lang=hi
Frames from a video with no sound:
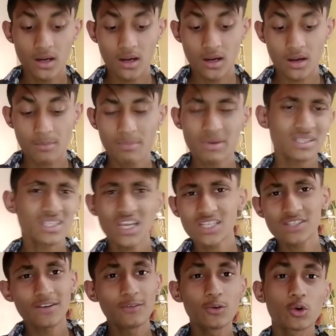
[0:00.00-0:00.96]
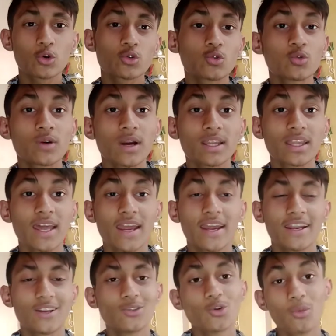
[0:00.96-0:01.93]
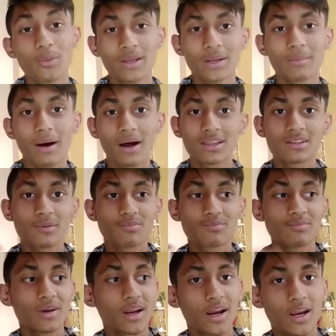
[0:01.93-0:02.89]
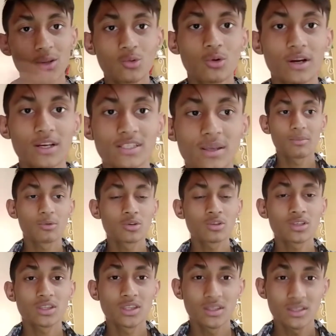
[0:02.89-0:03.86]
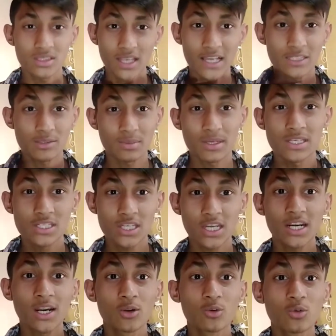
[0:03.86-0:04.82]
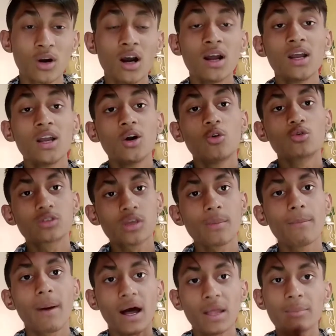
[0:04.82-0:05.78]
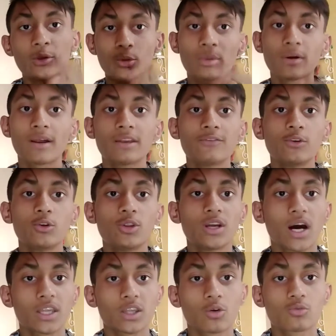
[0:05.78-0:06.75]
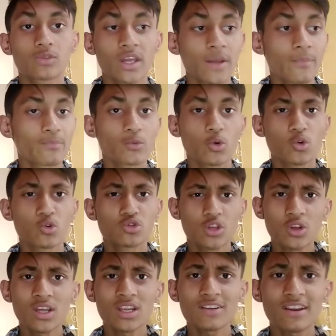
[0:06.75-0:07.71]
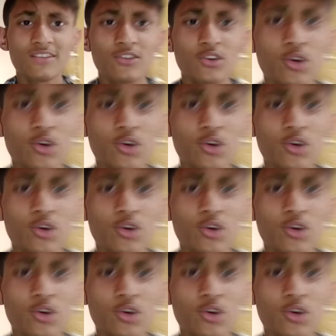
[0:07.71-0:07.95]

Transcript: हाँ, बस यार इस वीडियो को शुरू करते हैं एंड दो महीने बाद जब मैं कर दूंगा ये सब कुछ इसका एक्सपीरियंस शेयर कर लूंगा उसके बाद में तुम्हें वाली वीडियो दिखाता हूँ ठीक है तो चलो यार अली